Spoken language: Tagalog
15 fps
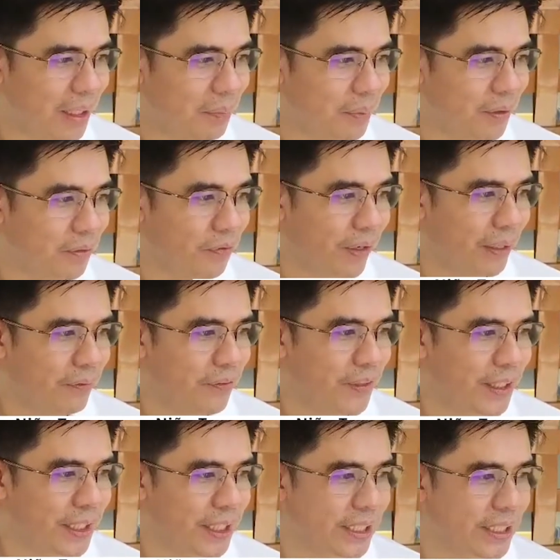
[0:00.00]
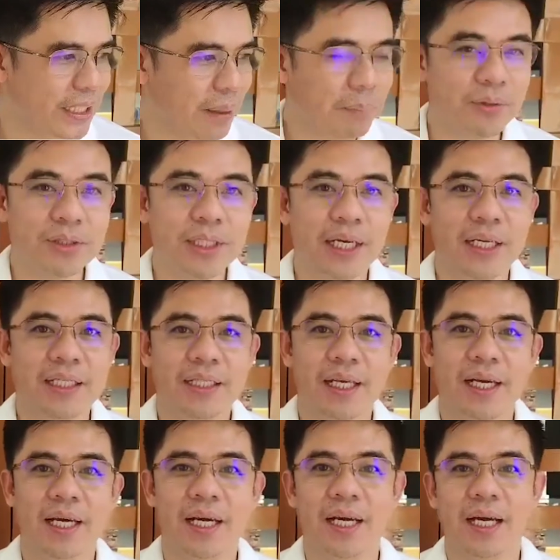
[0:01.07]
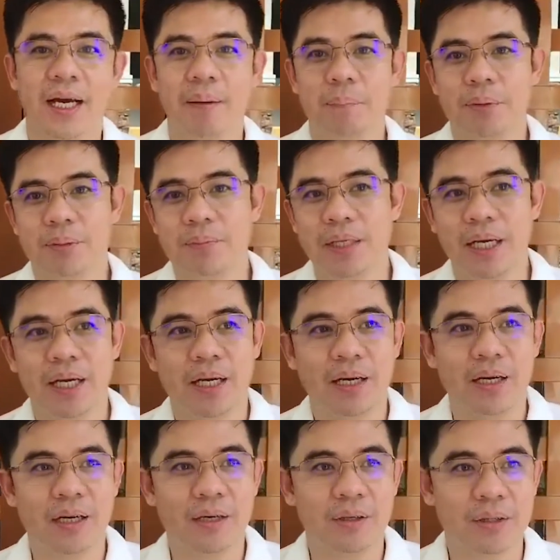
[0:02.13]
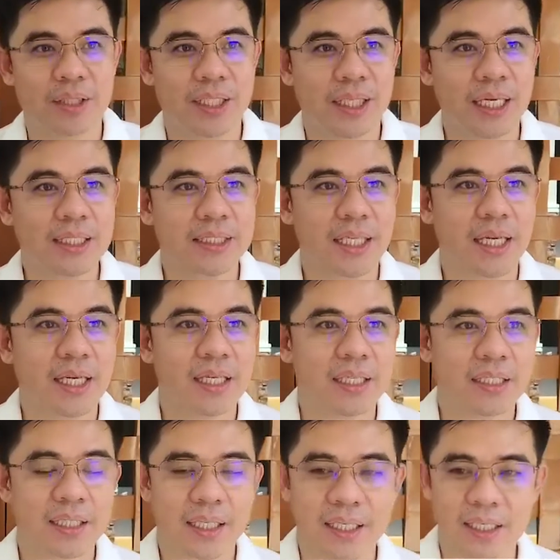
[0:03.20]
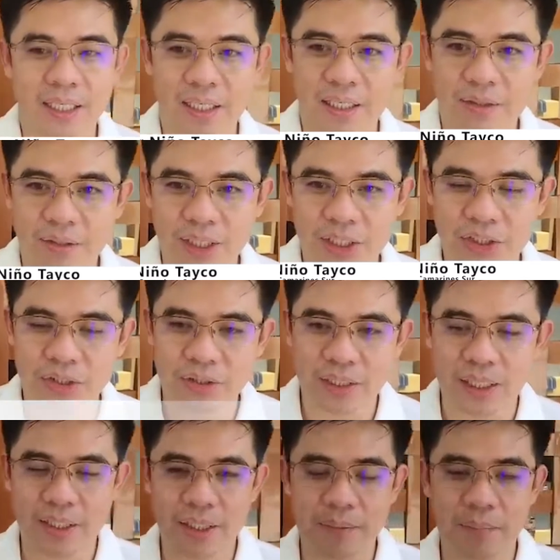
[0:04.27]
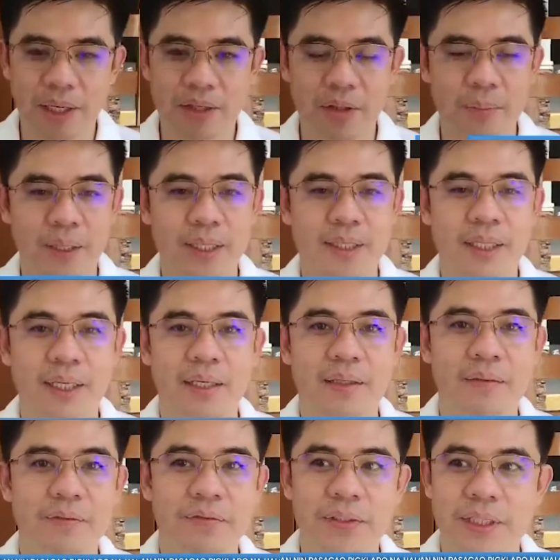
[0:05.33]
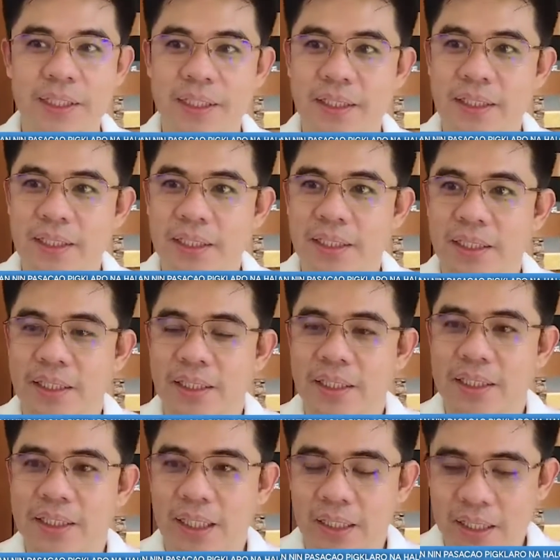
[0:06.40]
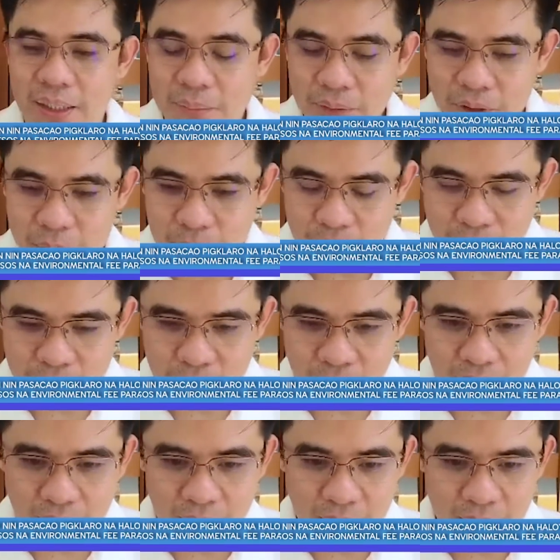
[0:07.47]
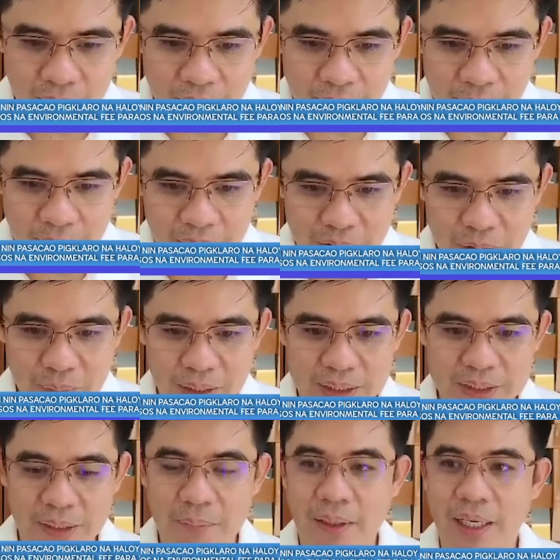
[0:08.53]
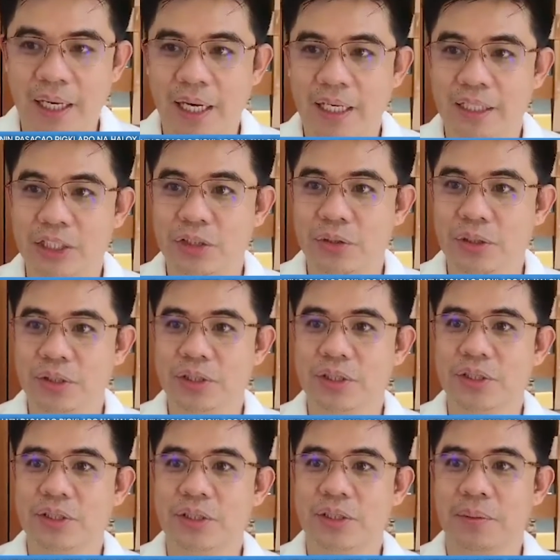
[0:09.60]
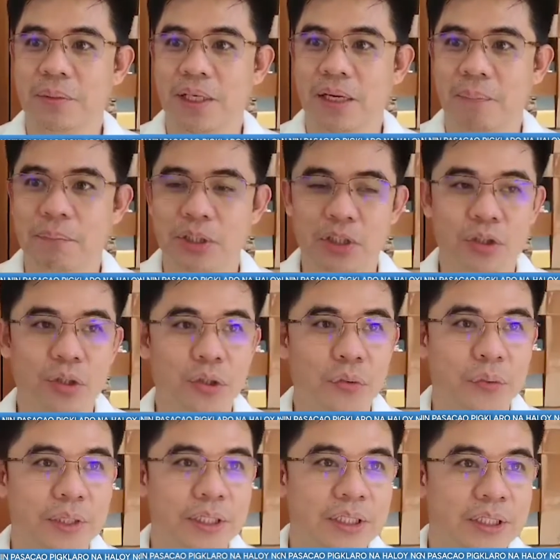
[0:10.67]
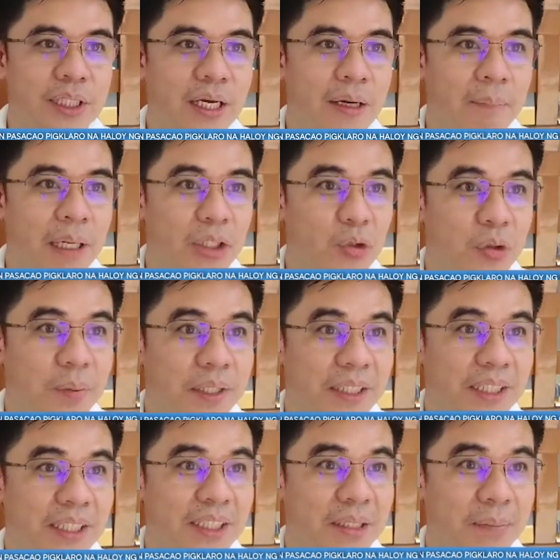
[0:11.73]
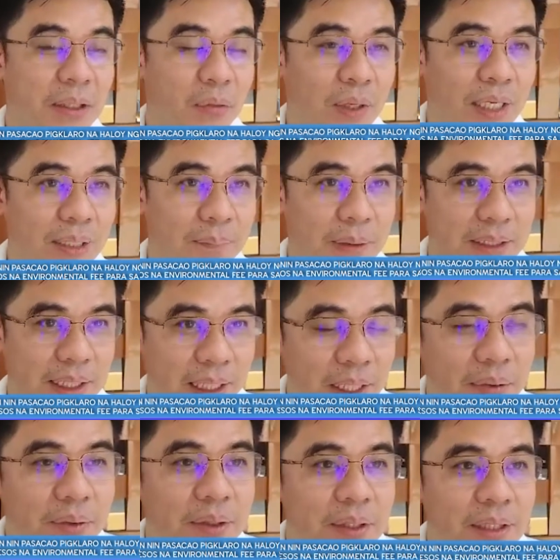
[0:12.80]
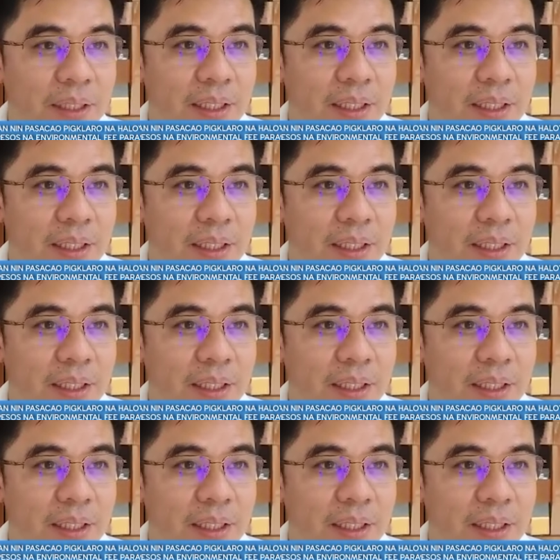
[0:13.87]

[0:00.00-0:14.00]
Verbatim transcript: bali po 5 years na po yan na approve na ordinansa kama collection kang environmental fee sa gabos po na maduman sa mga resorts, sa mga beach goers na masuwing sa Banwaan ng Kasakaw.